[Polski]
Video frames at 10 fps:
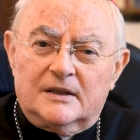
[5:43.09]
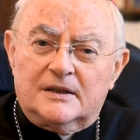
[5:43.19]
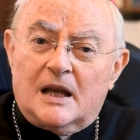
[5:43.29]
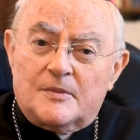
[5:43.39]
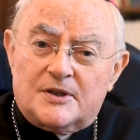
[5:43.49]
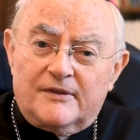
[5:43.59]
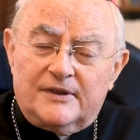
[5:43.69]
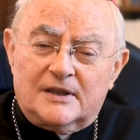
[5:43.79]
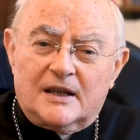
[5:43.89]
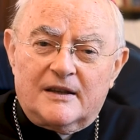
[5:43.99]
nam się
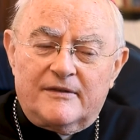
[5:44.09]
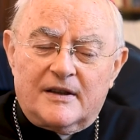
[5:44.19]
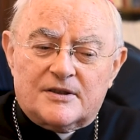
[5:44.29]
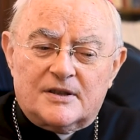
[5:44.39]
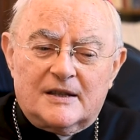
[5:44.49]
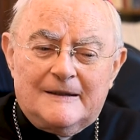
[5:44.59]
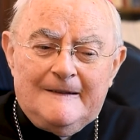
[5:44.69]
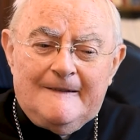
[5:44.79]
wydaje ważne,